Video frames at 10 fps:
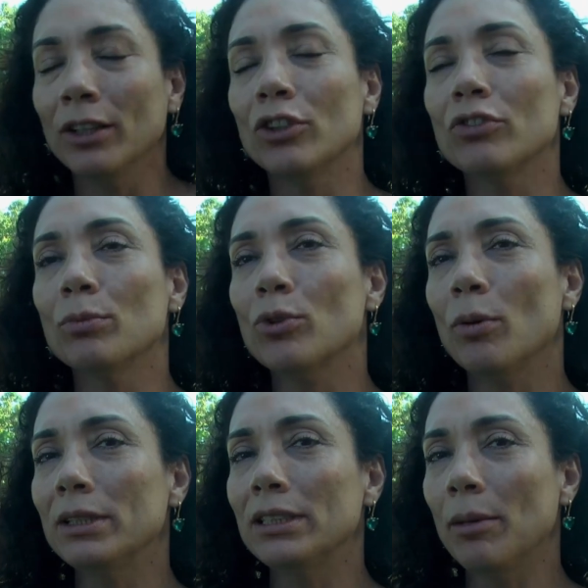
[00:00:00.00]
Nós vamos
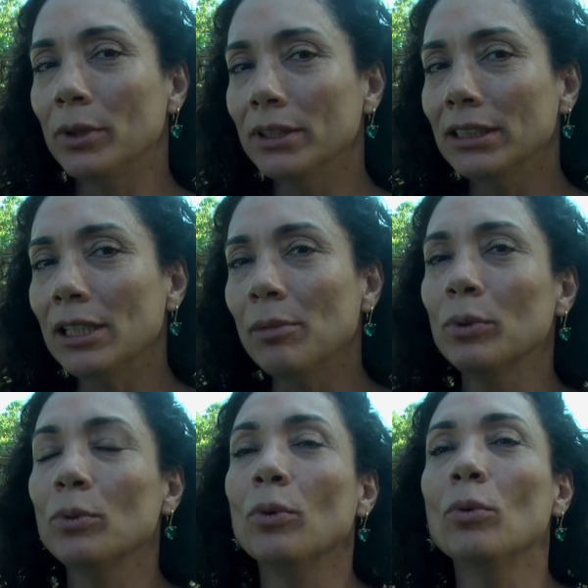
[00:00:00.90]
começar, por
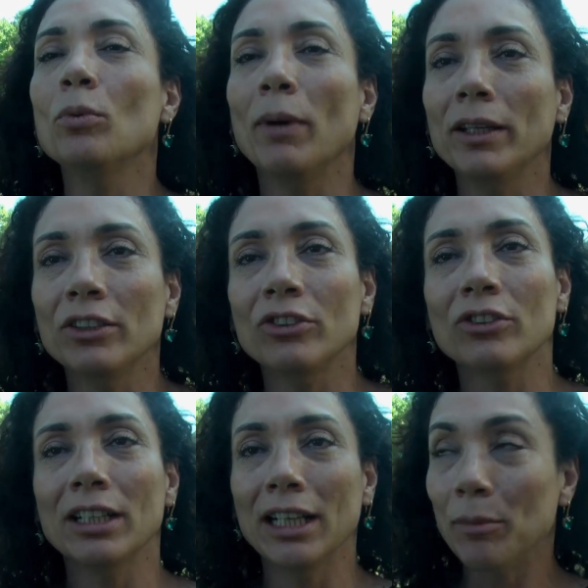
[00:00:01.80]
exemplo, com o
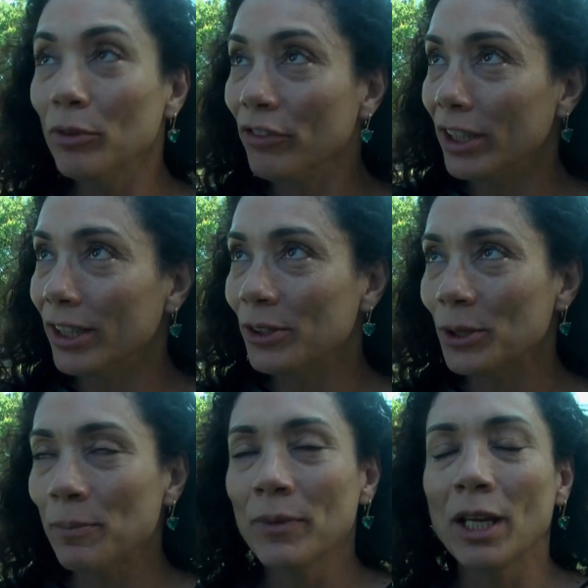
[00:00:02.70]
país Cabo
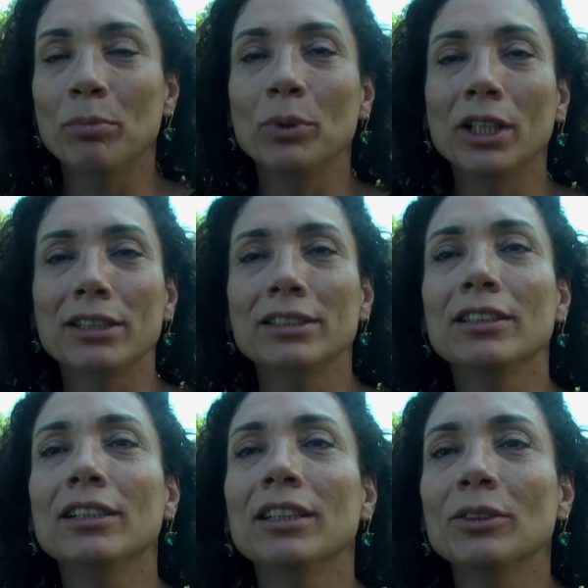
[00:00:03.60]
Verde, porque esse
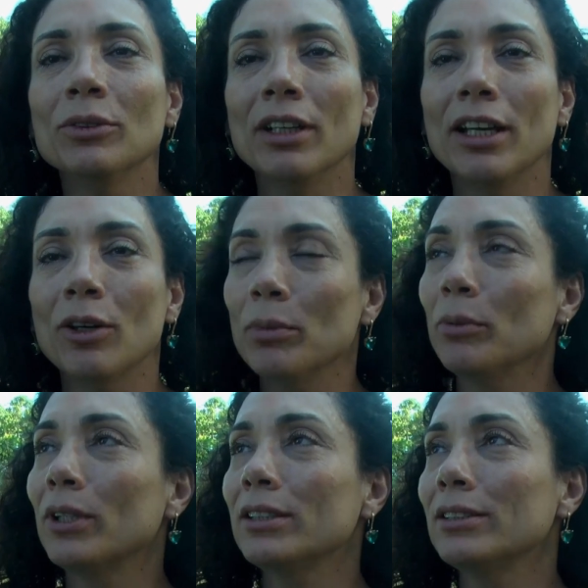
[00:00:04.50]
ano é a
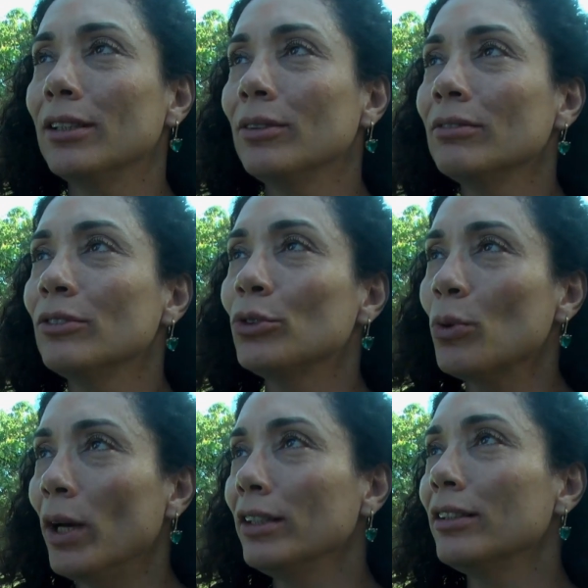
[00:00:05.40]
comemoração dos
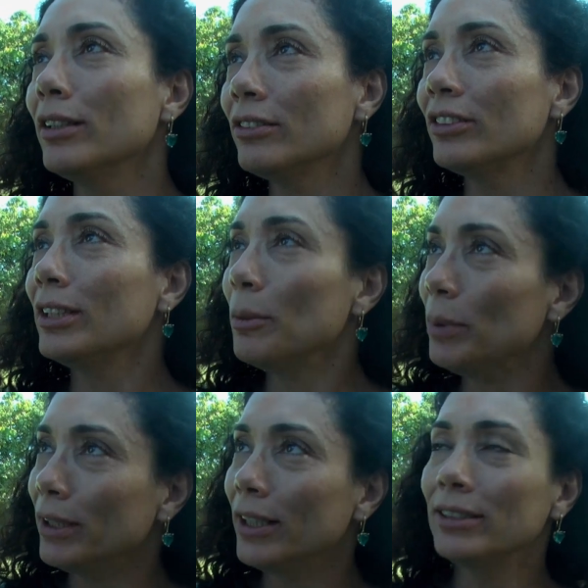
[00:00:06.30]
40 anos da
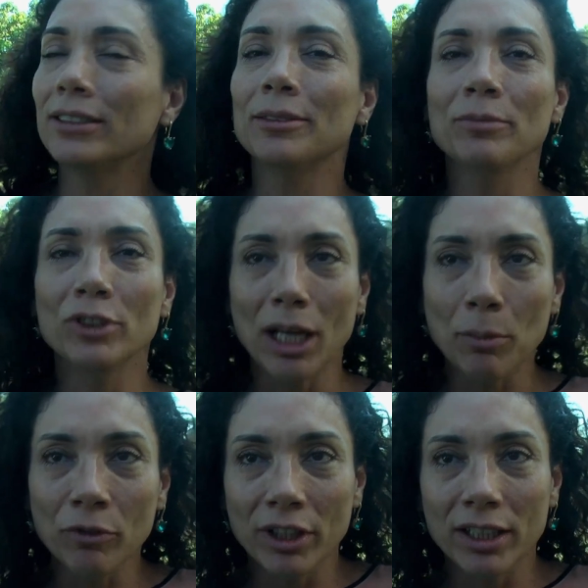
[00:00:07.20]
independência de
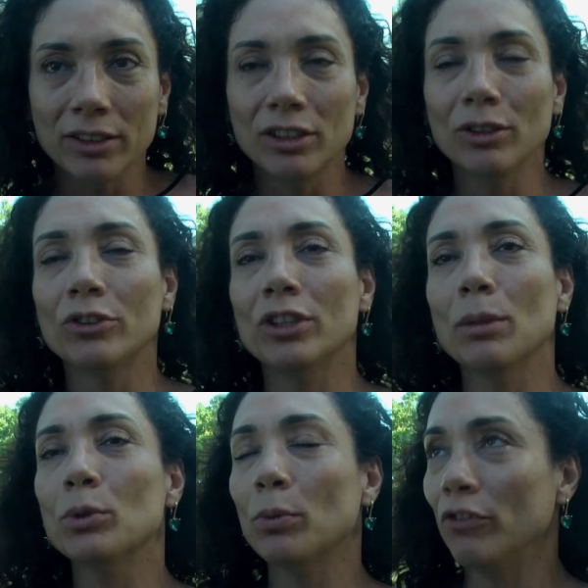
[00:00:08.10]
Cabo Verde. E nós
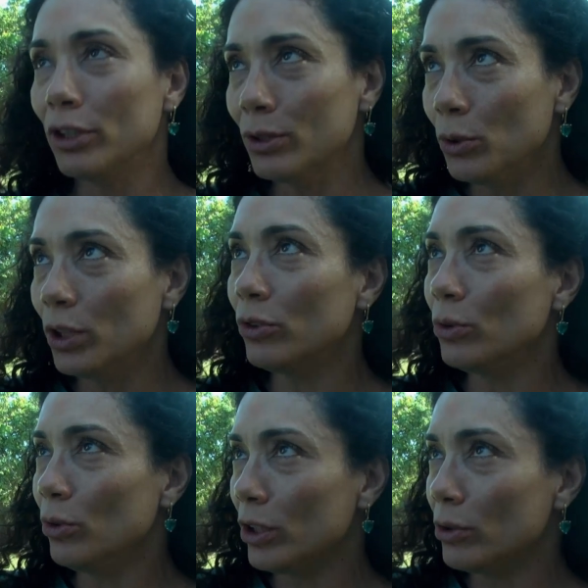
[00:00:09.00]
temos professores
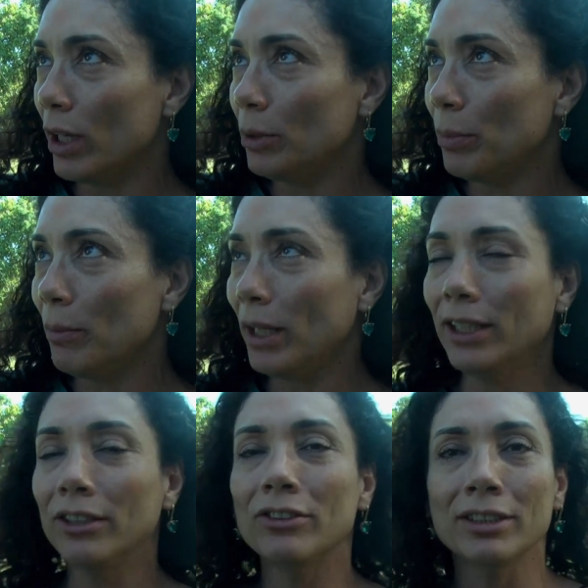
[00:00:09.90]
do nosso quadro
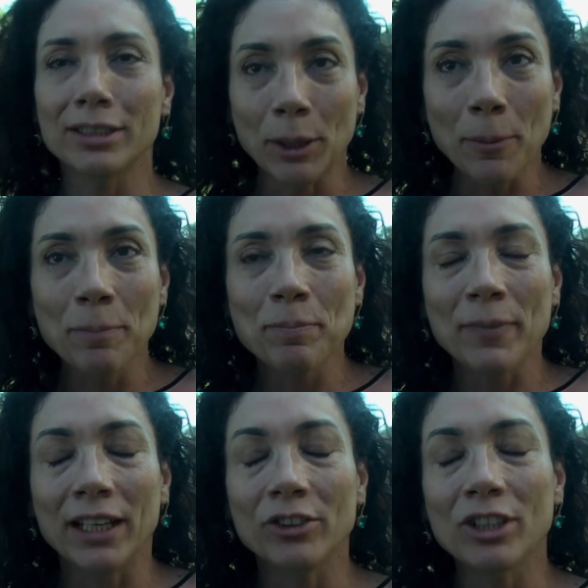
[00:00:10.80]
permanente que são
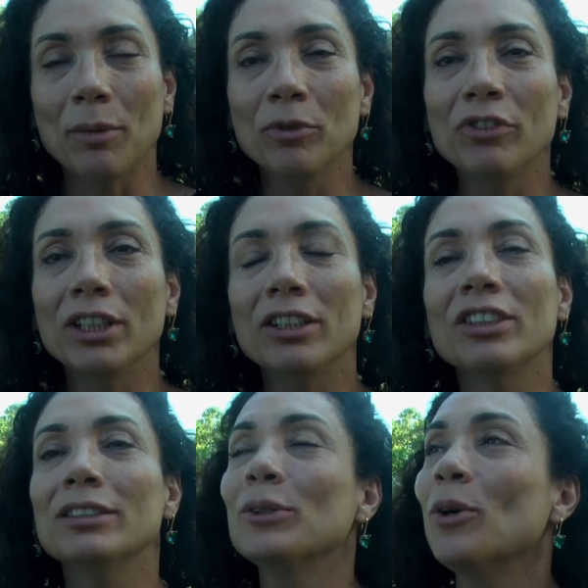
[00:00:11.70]
de Cabo
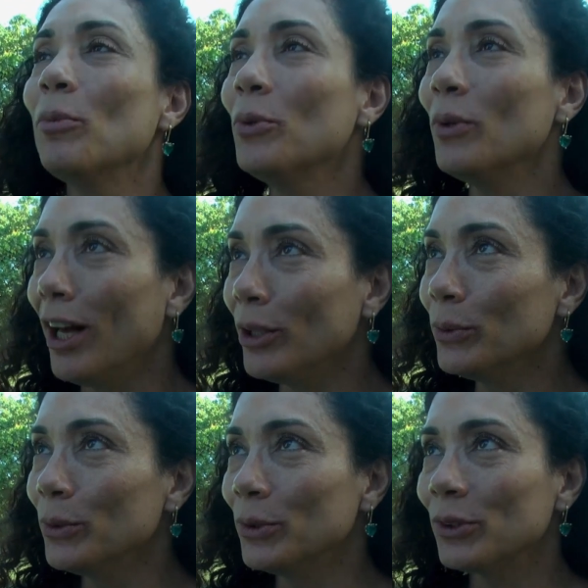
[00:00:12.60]
Verde, assim como
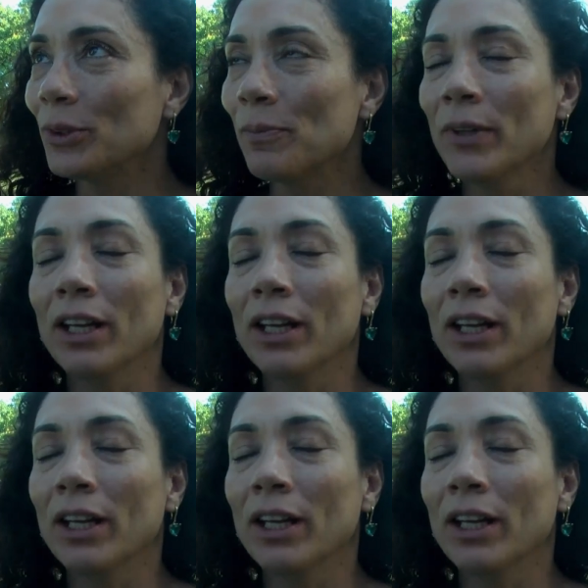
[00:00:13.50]
alunos.